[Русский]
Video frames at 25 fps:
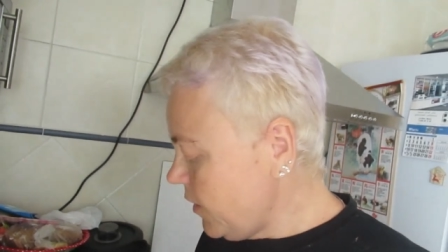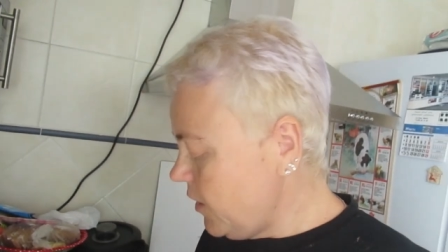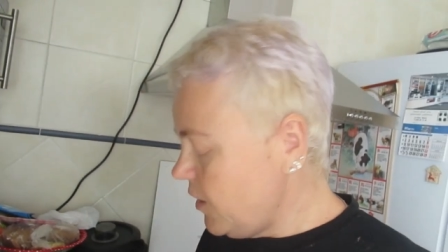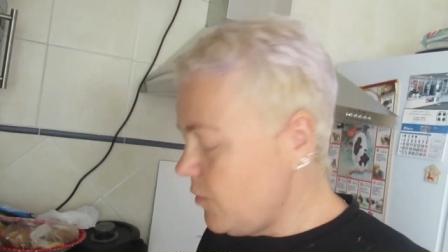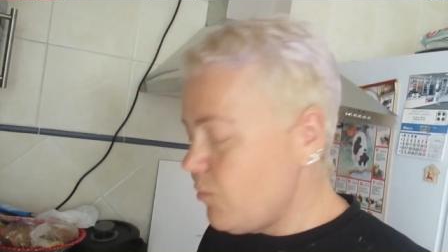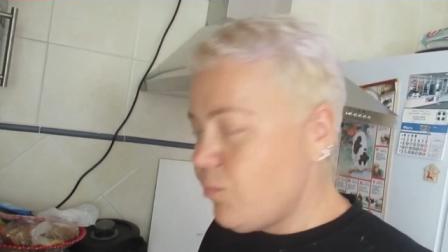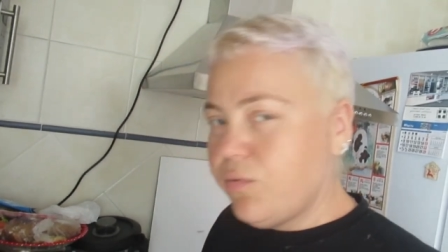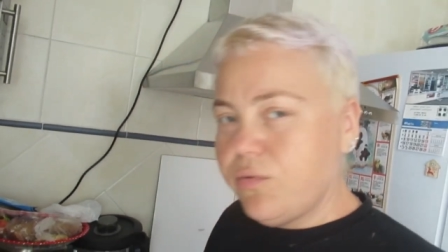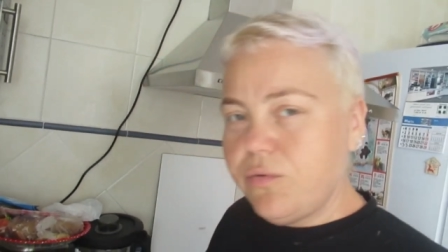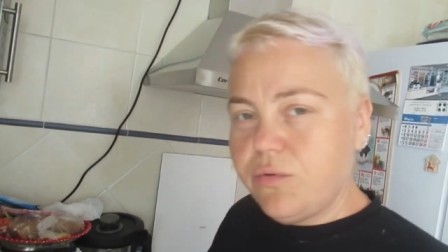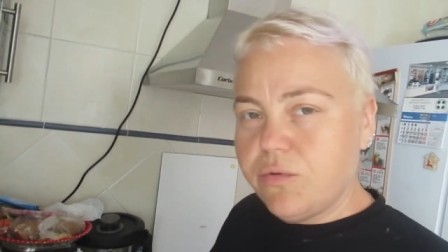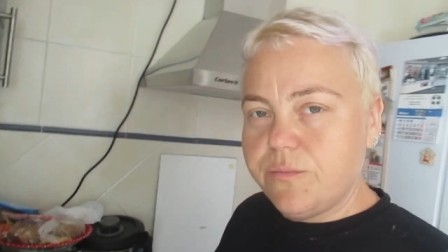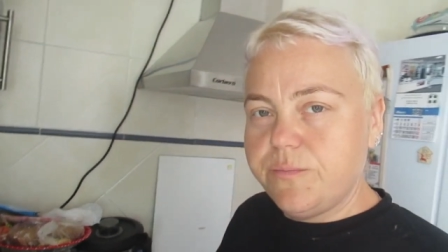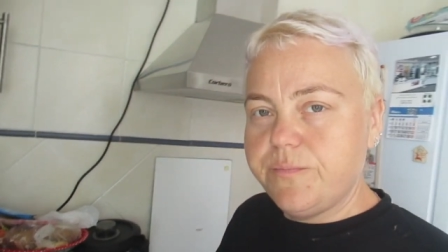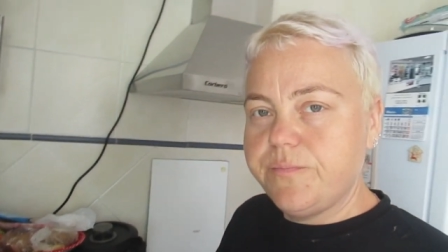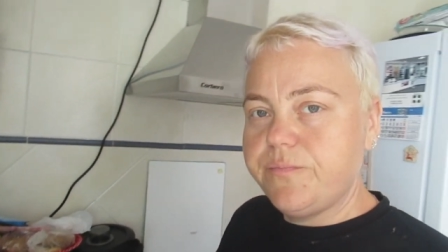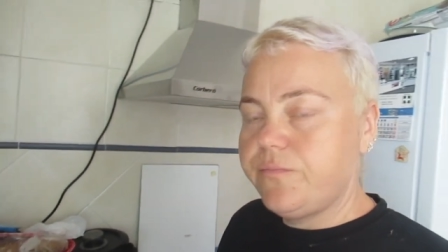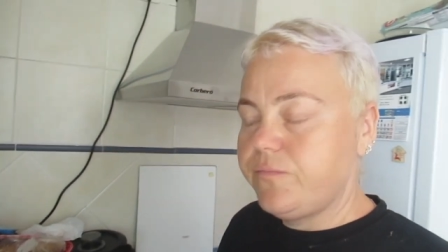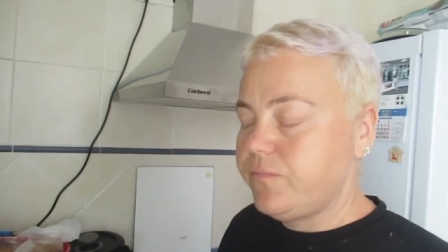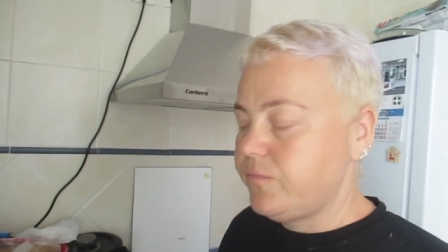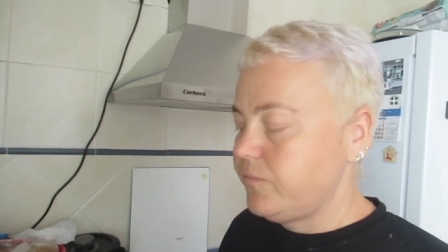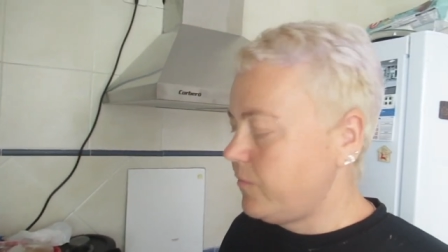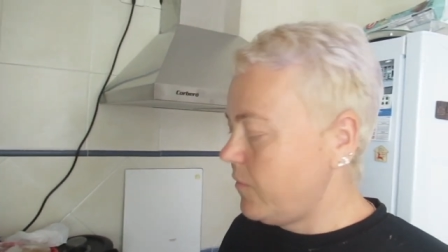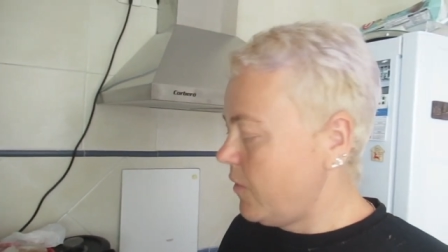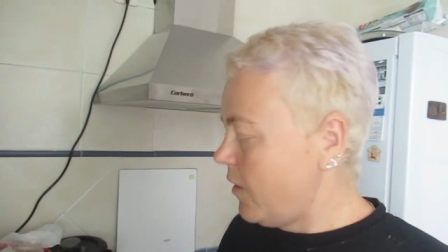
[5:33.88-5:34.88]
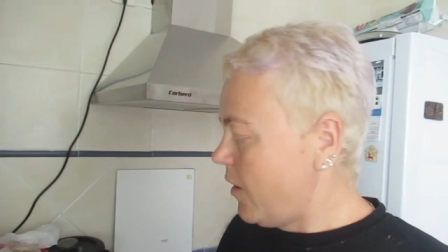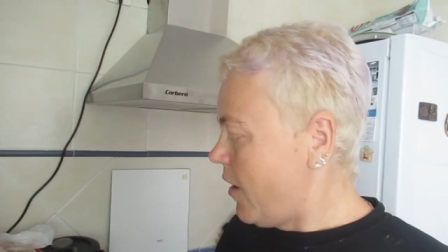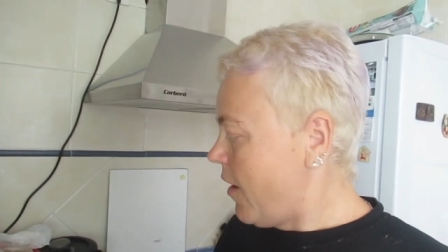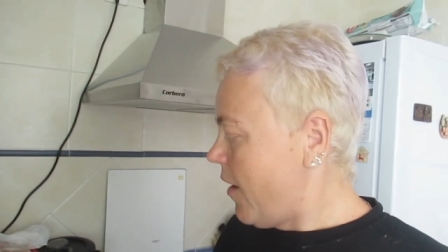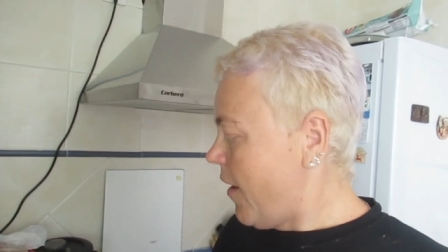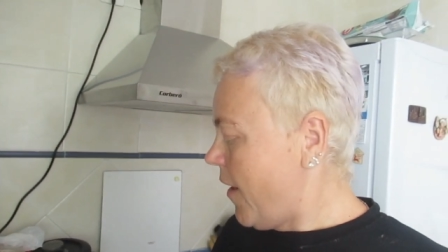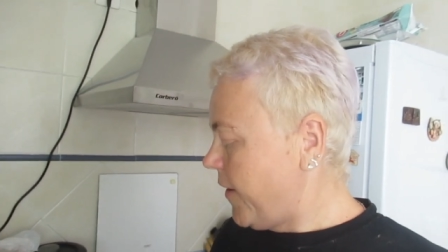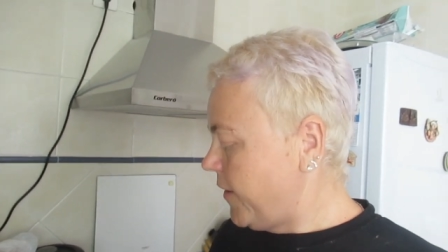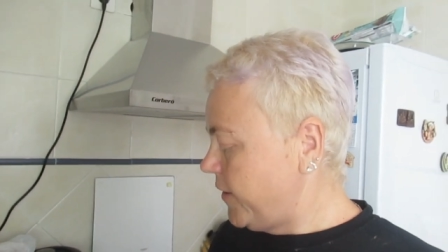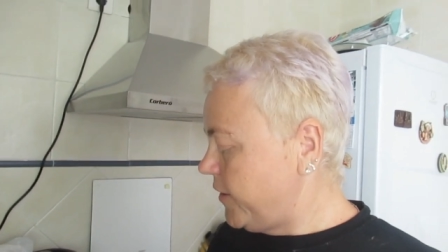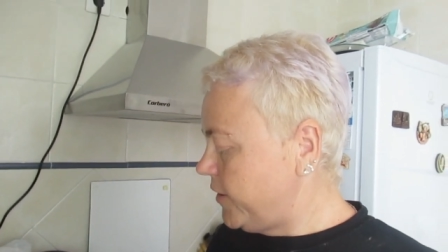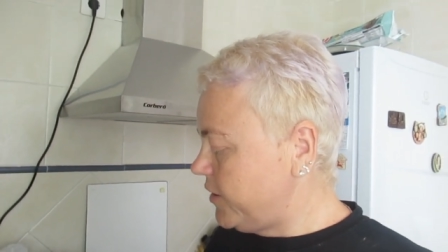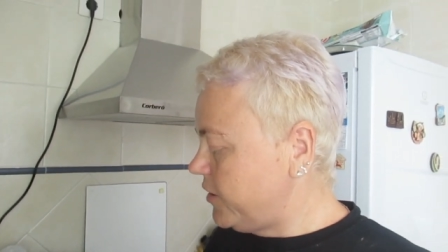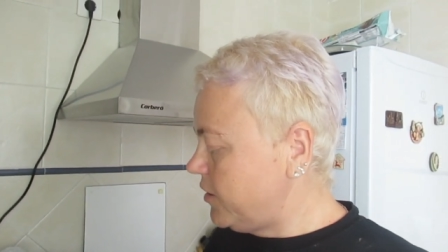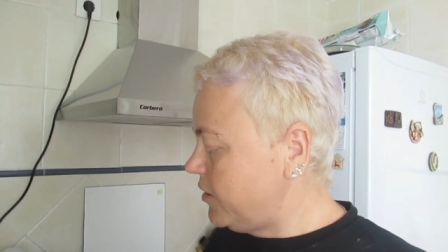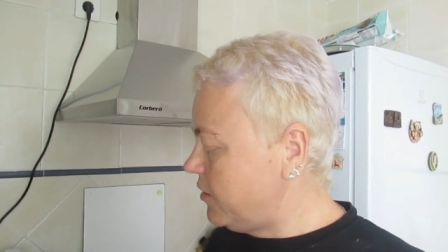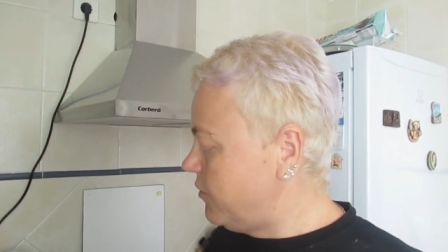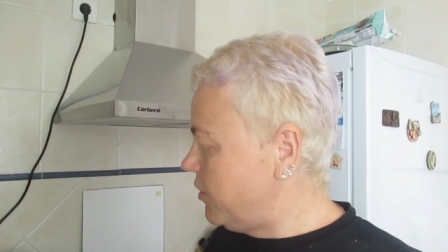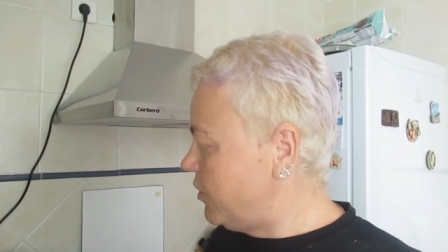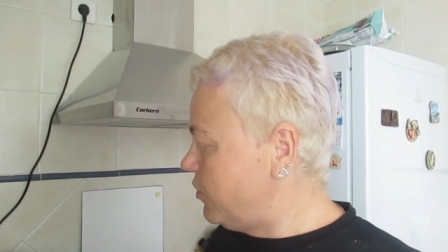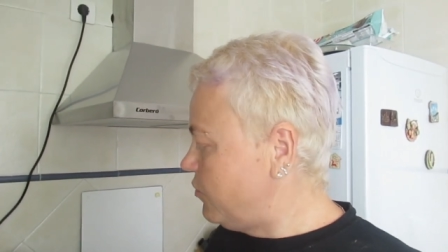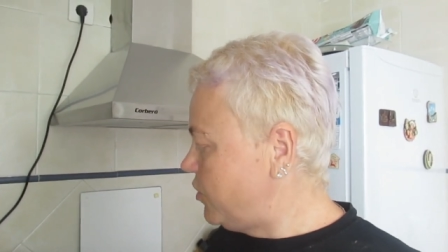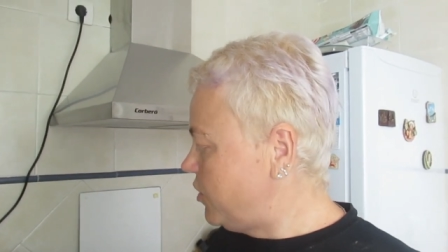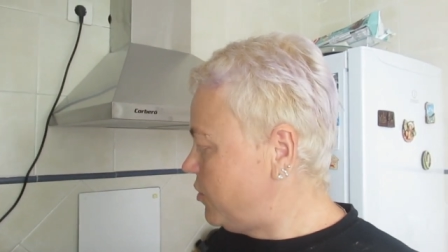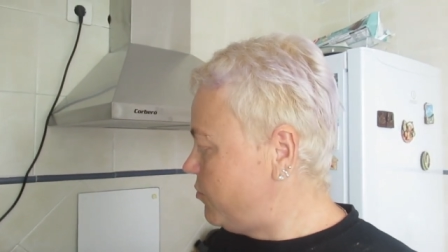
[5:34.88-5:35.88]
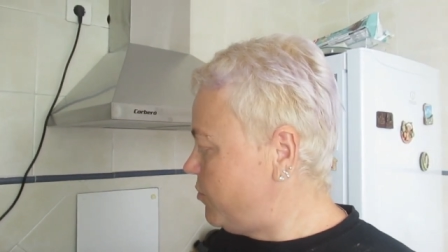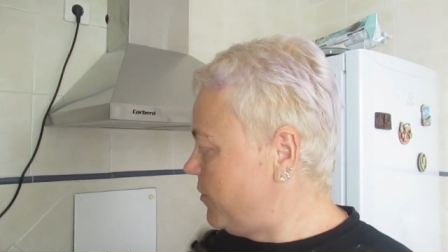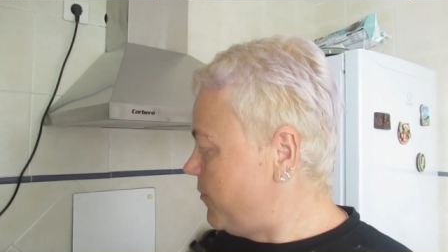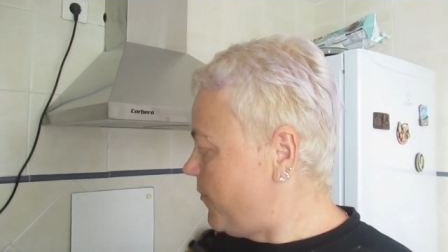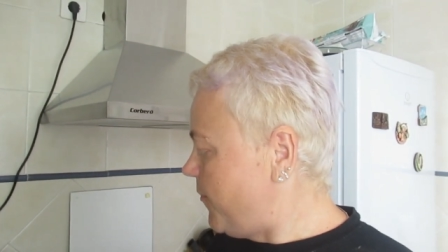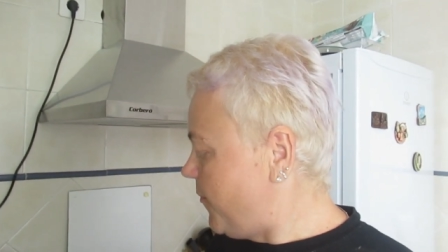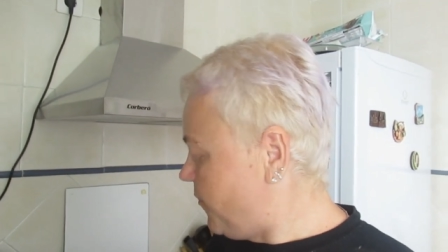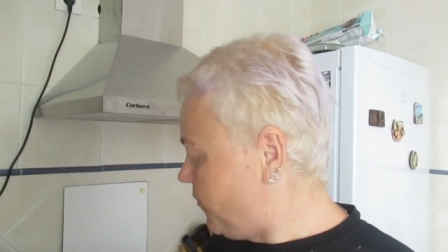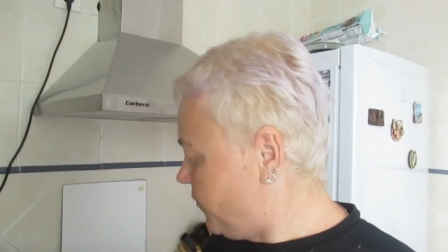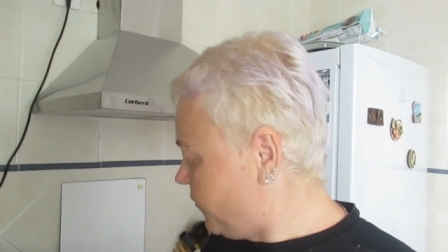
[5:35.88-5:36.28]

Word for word: И буду... Сейчас отварю себе